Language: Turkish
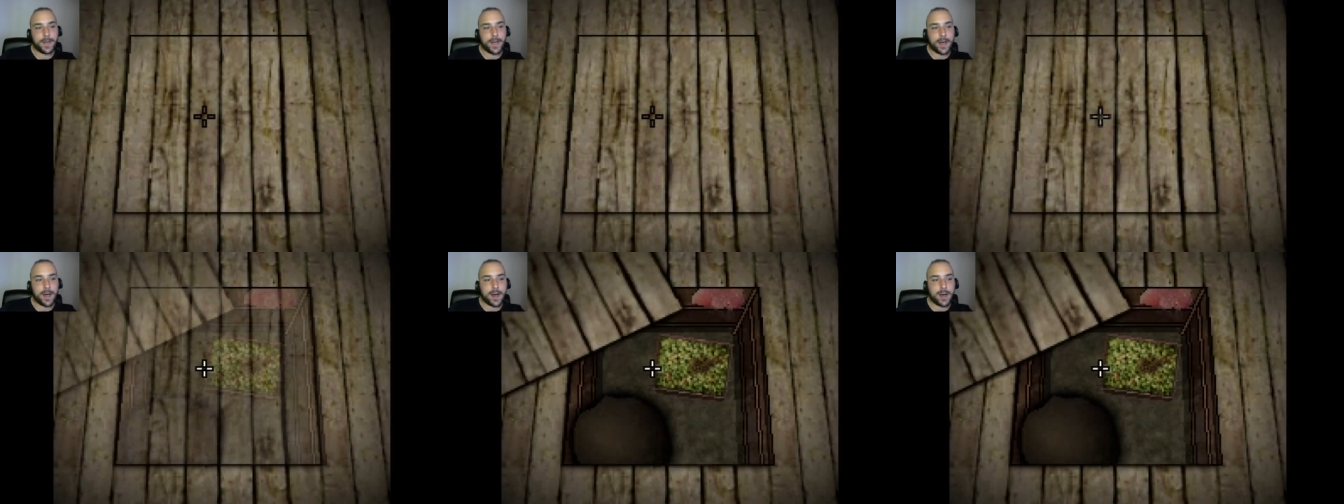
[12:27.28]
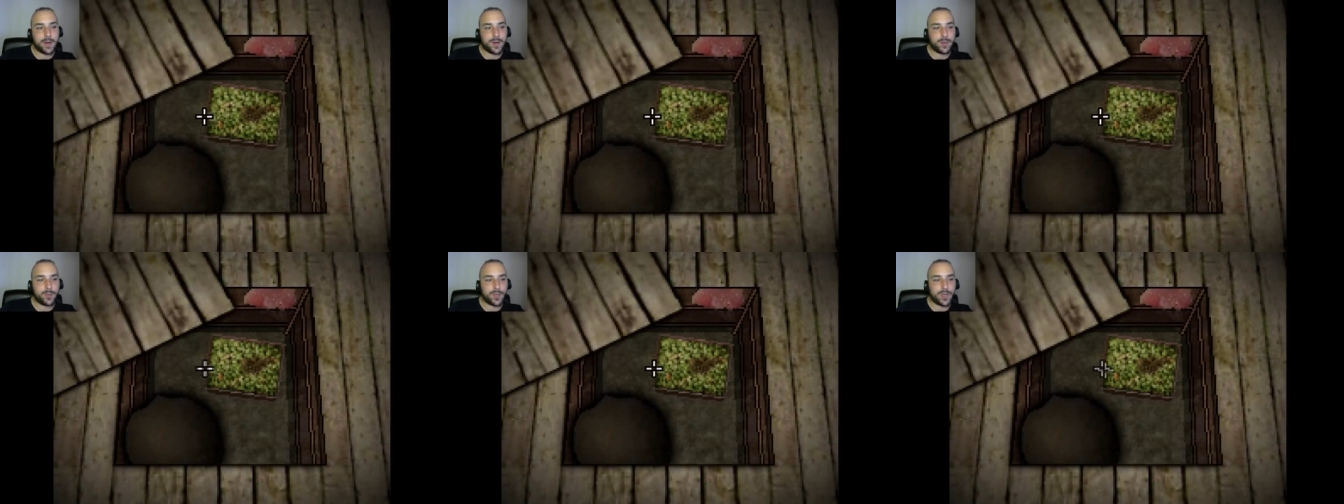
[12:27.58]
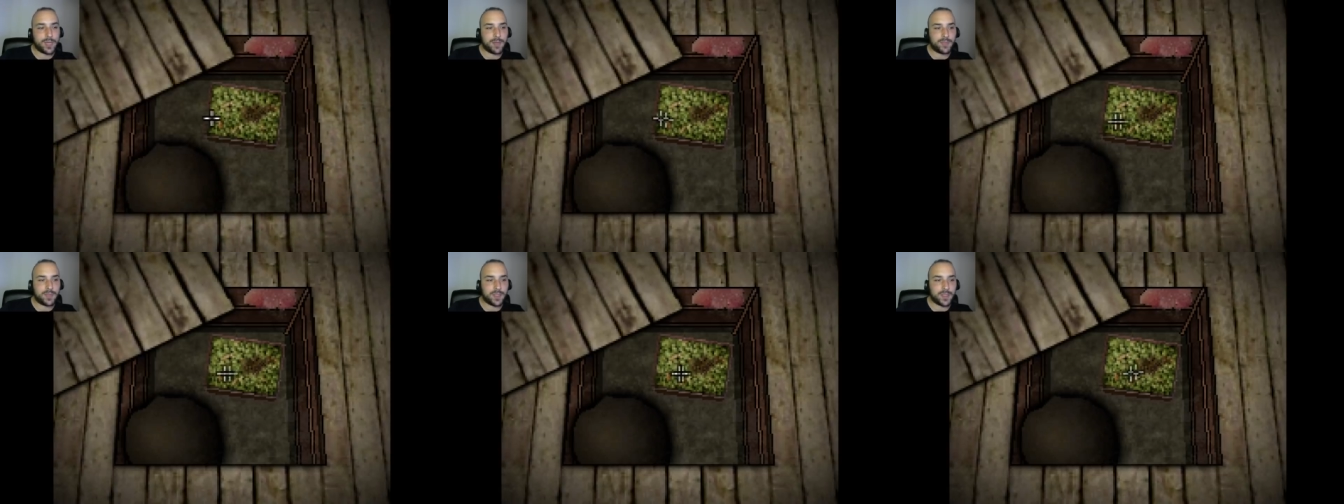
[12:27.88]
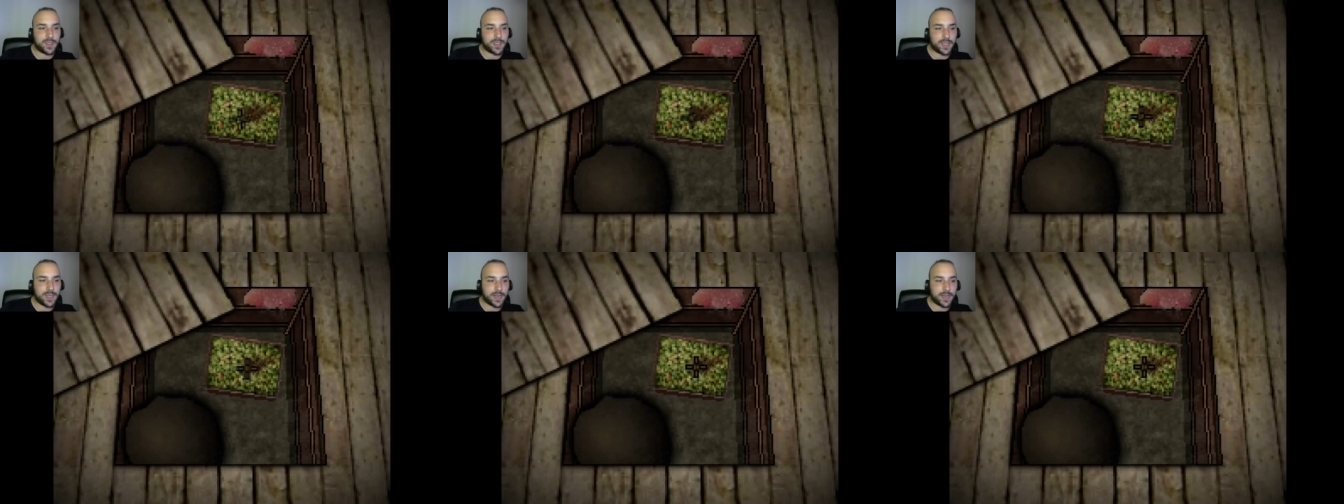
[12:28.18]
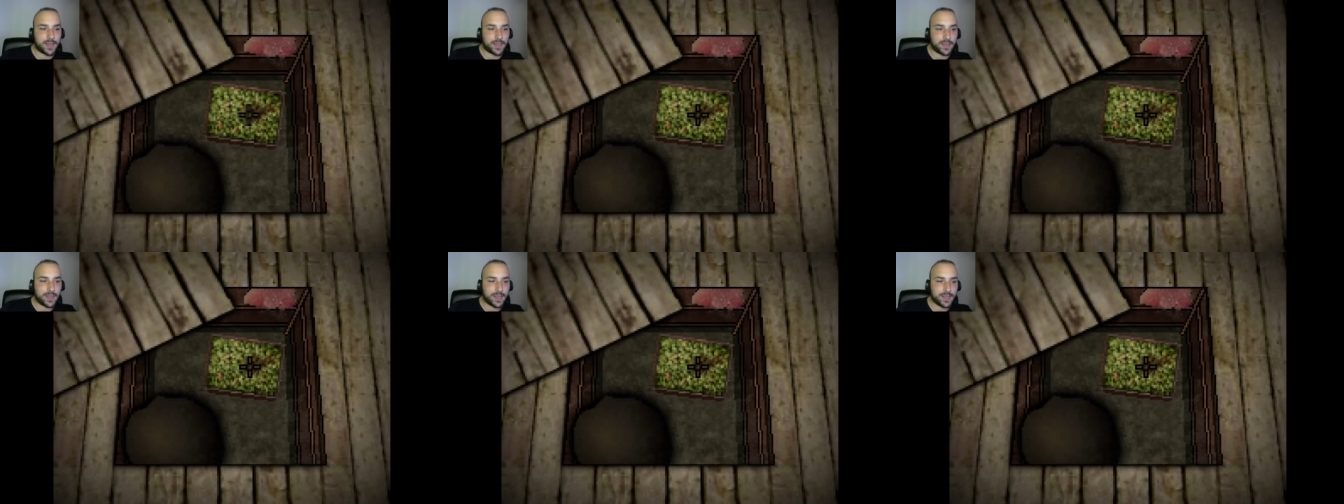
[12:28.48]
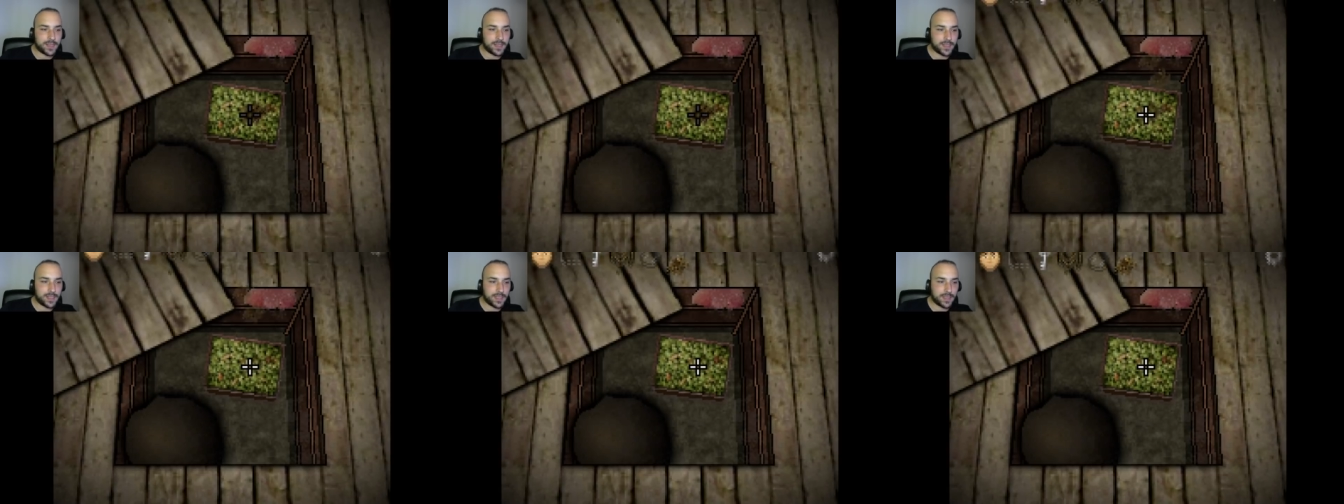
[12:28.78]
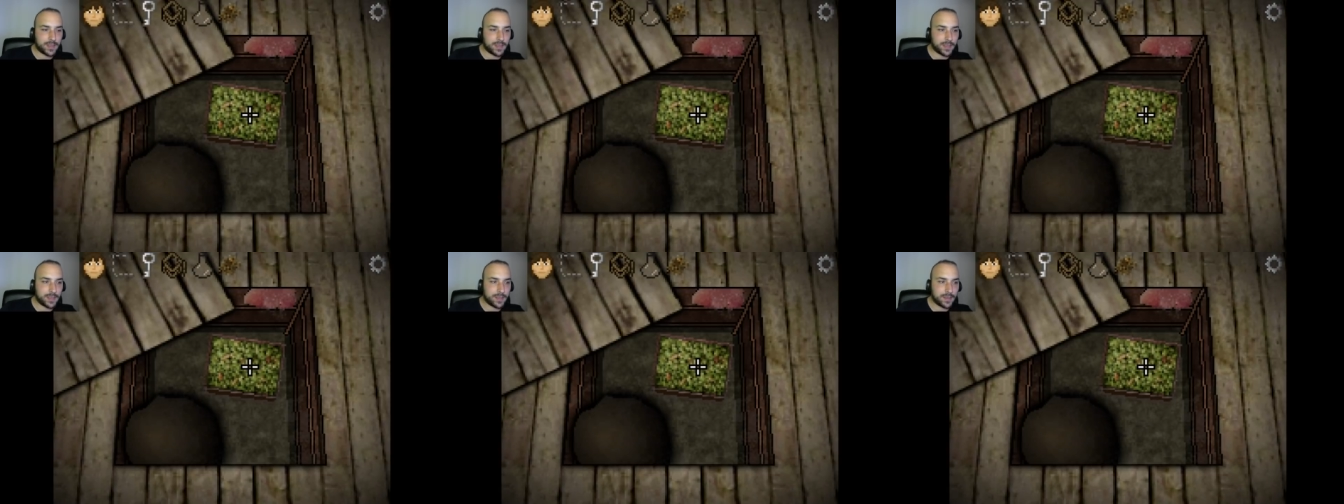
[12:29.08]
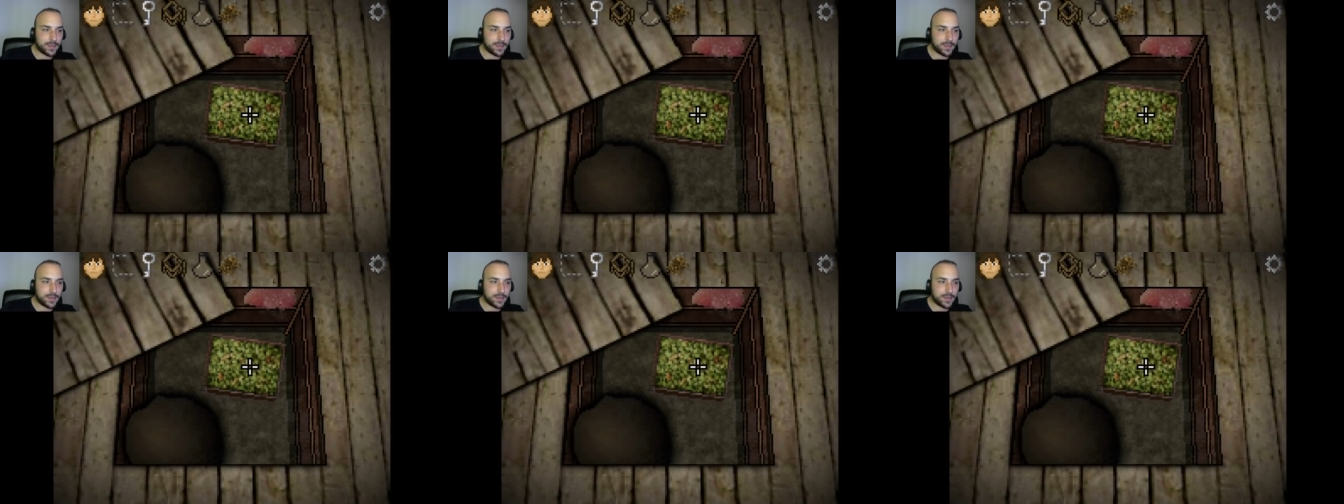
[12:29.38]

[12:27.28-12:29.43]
Ama bu yaptığınız karaktersizlik